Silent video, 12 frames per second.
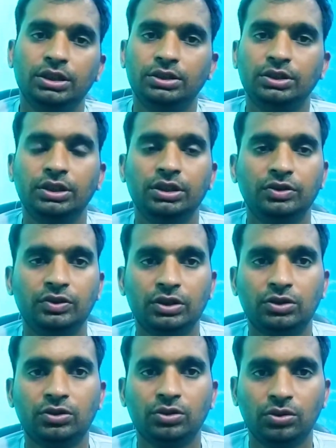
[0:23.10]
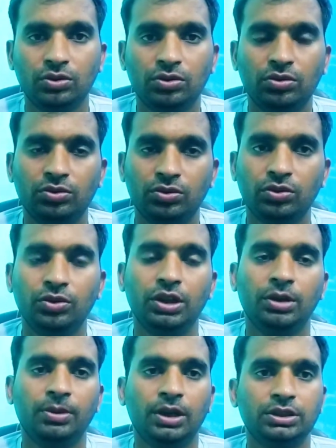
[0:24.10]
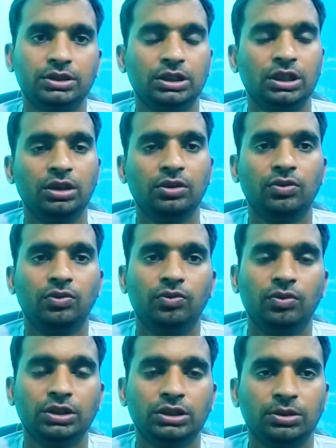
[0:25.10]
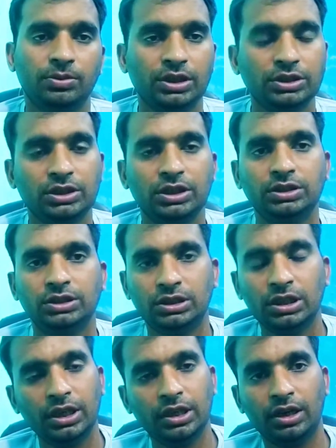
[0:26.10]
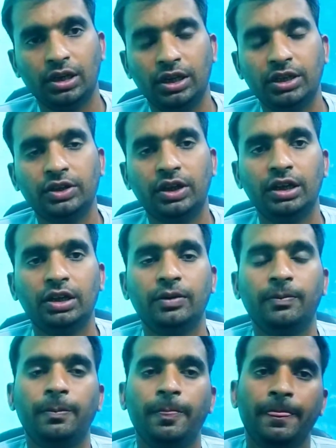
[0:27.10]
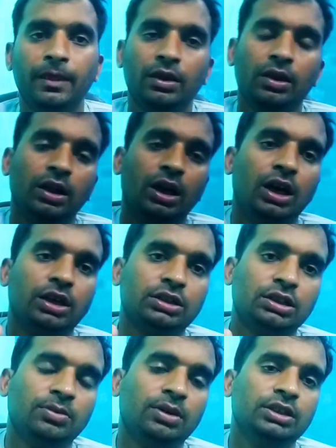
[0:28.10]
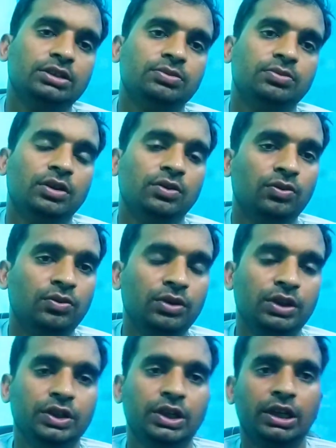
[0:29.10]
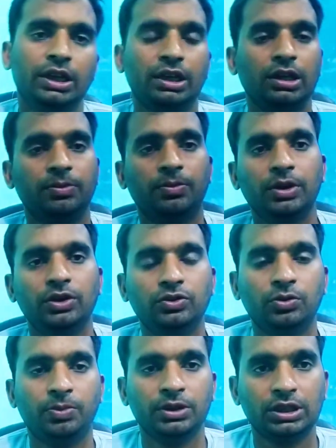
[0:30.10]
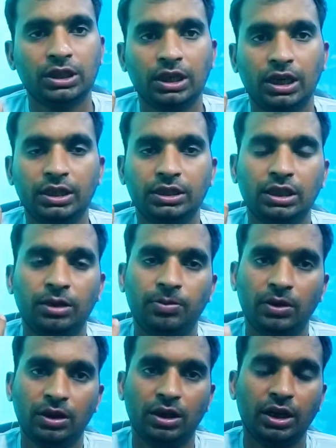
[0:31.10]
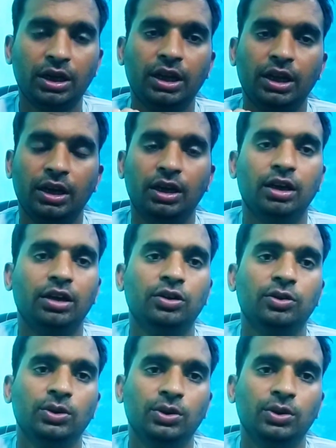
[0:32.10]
इसकी इज्जत तो दूर की बात से वह समाज की इज्जत नहीं करने रहे हैं और समाज में नू नहीं जाने कि भाई जो पत्रकारिता आप कर रहे हैं